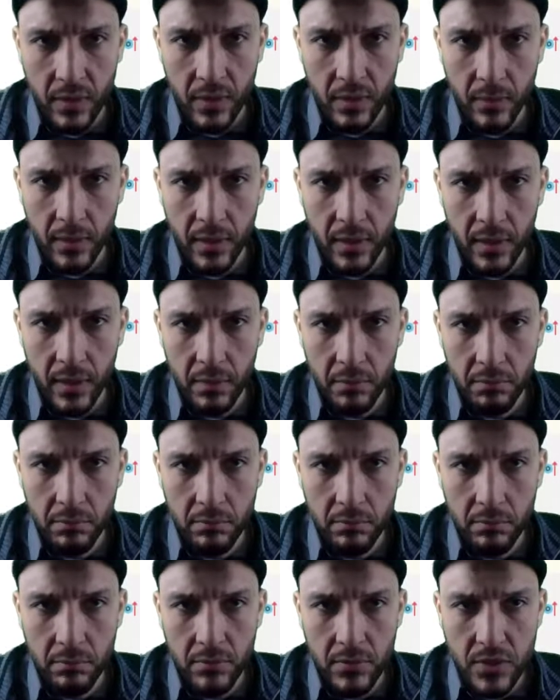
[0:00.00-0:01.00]
طبعا انا
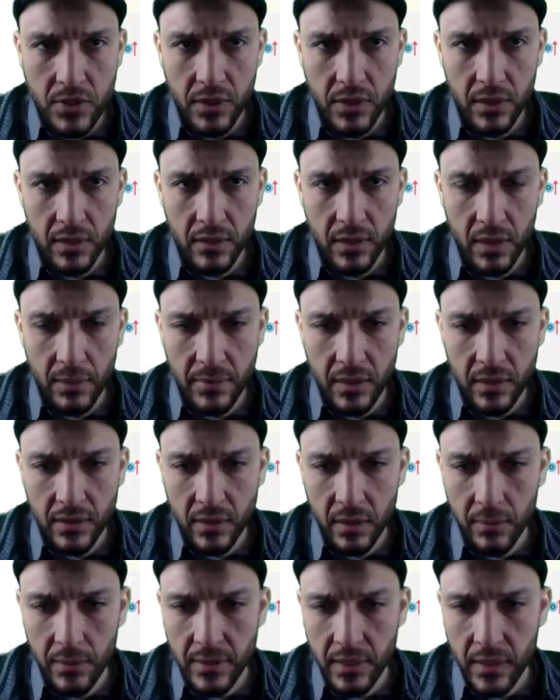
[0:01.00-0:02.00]
مش هقدر ابدا
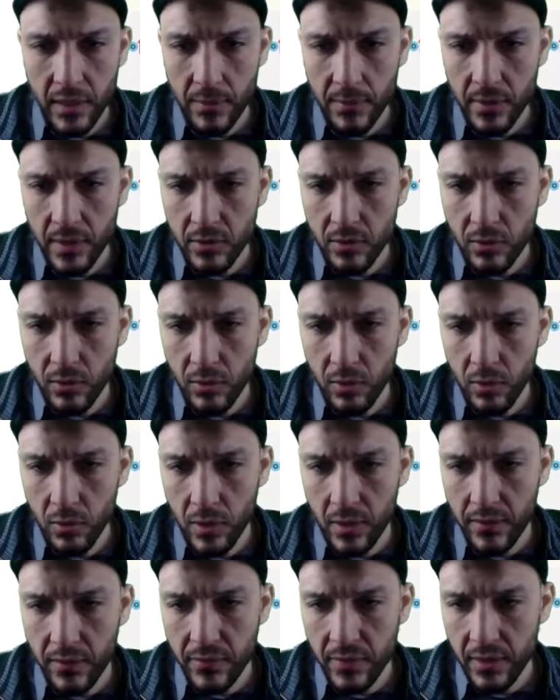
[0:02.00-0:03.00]
طالما ان الايميليتور هو
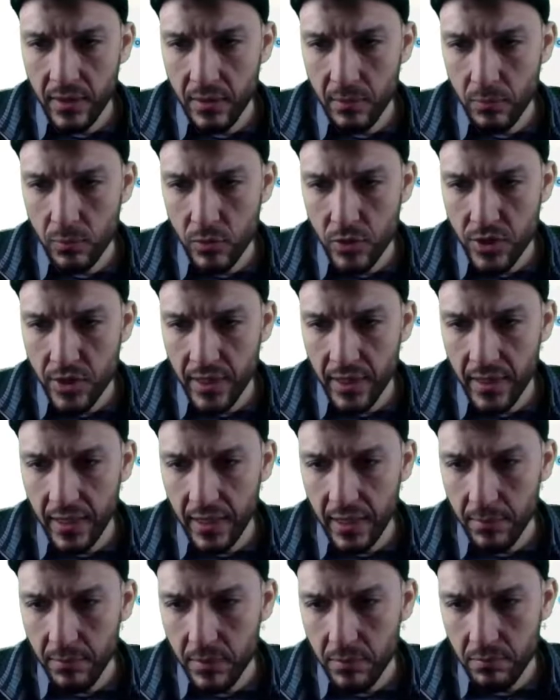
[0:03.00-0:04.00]
اللي فيه مشكله
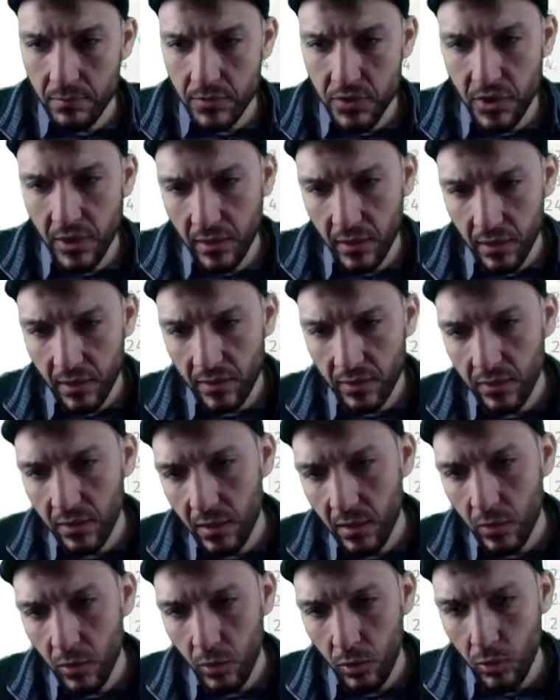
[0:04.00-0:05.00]
يعني مش
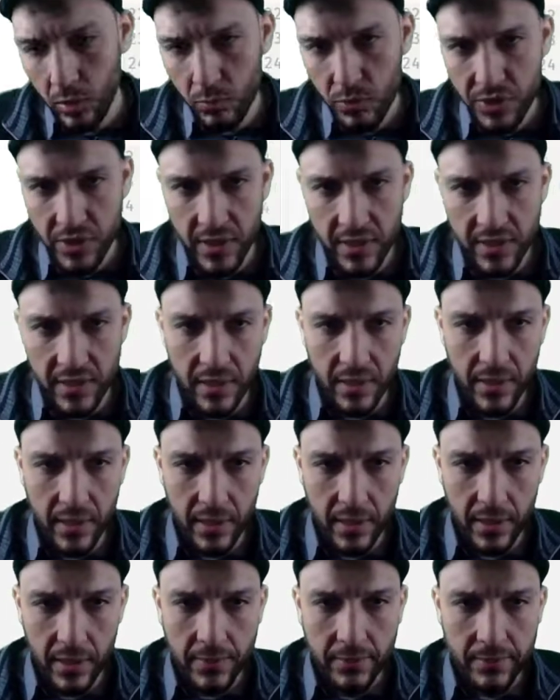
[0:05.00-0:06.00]
هتخطاها واروح لمشكله تانية
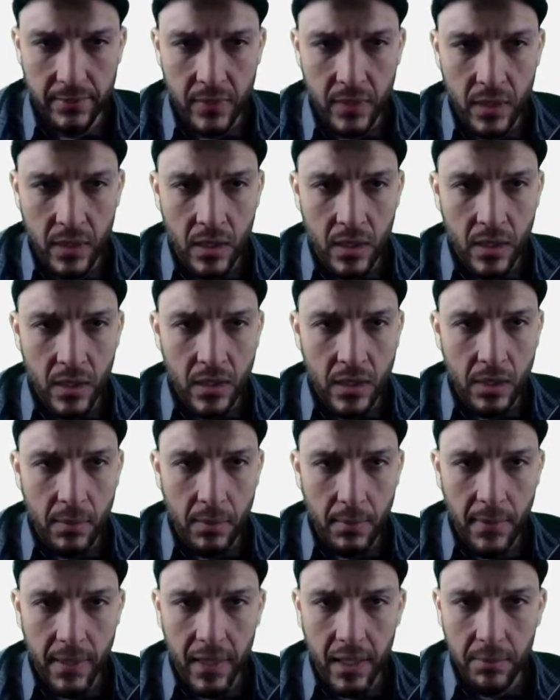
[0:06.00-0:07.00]
يعني
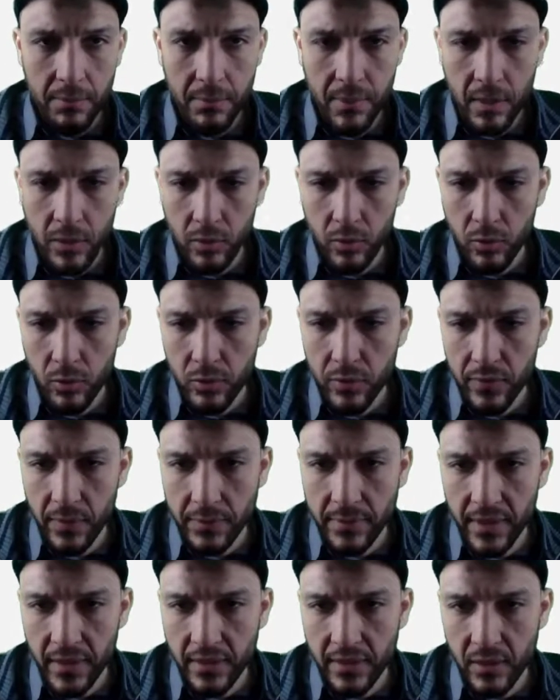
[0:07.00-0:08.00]
تمام على ما الكوردوفا
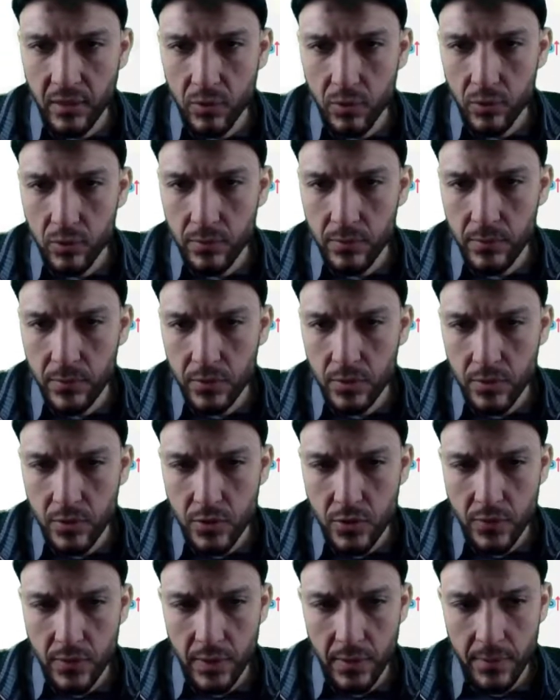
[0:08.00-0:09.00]
بتاعتنا تقوم
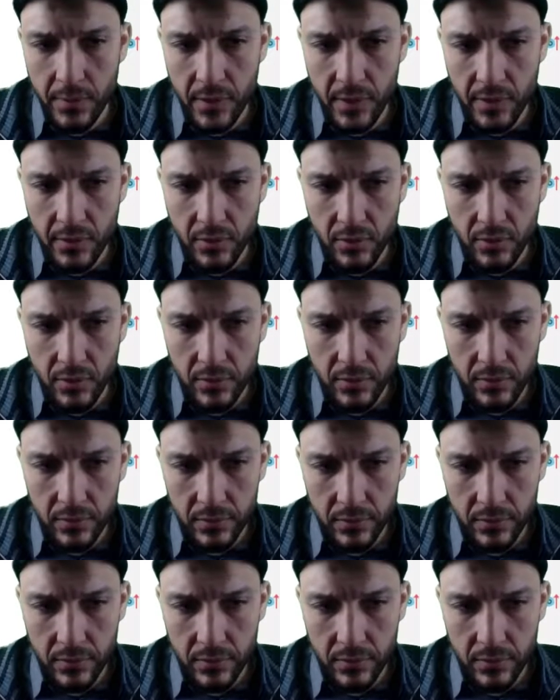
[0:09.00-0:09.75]
نشوف الايميليتور